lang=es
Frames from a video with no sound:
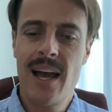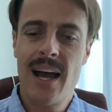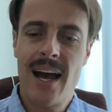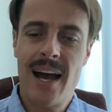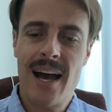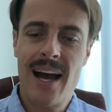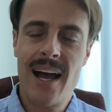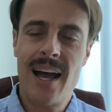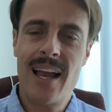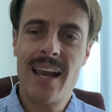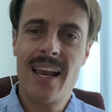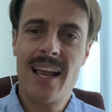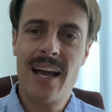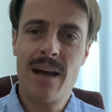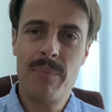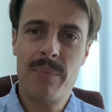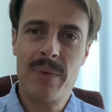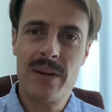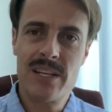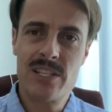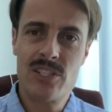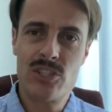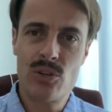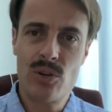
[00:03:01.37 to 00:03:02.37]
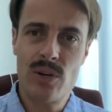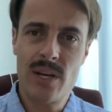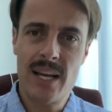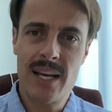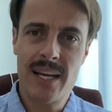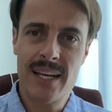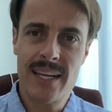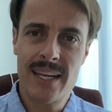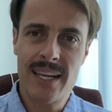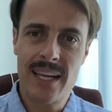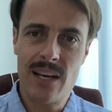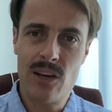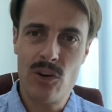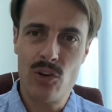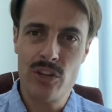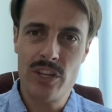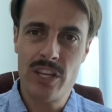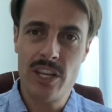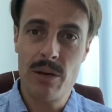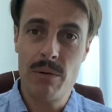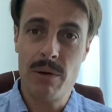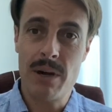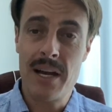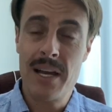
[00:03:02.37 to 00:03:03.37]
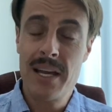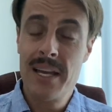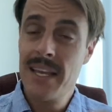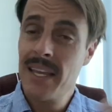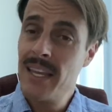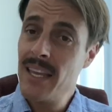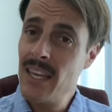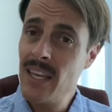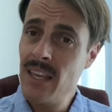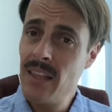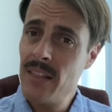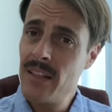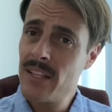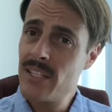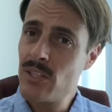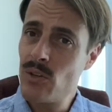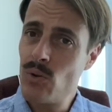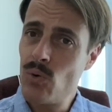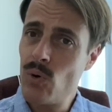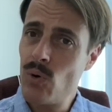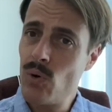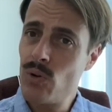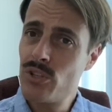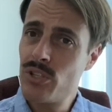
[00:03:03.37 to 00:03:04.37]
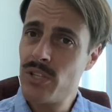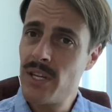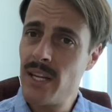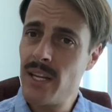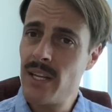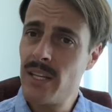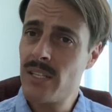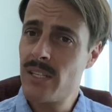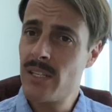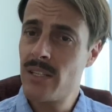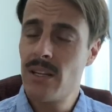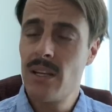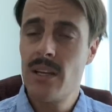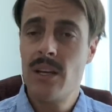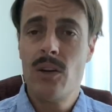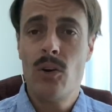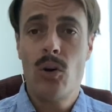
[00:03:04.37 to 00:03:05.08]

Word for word: a la persona que lo lleva y desde luego se es